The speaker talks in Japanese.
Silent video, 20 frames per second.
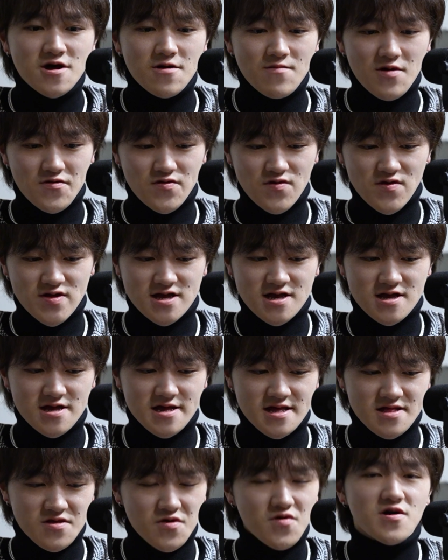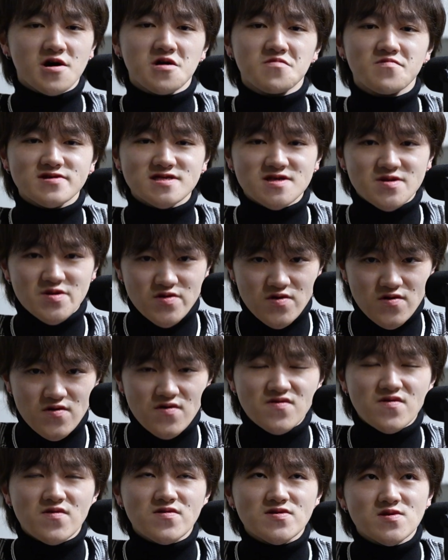本当に動画はもちろんの
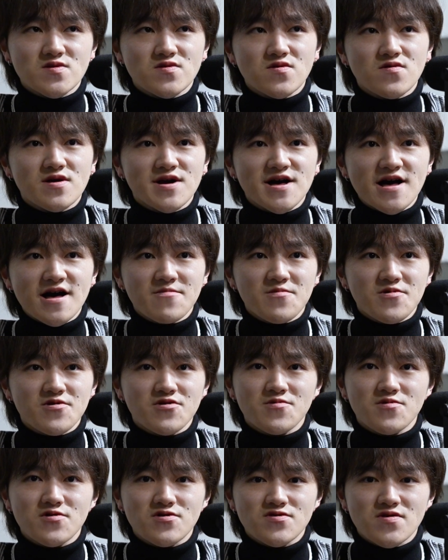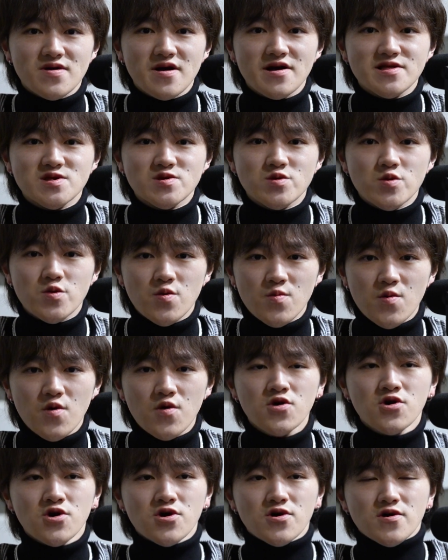こと、その他、もろもろの活動も、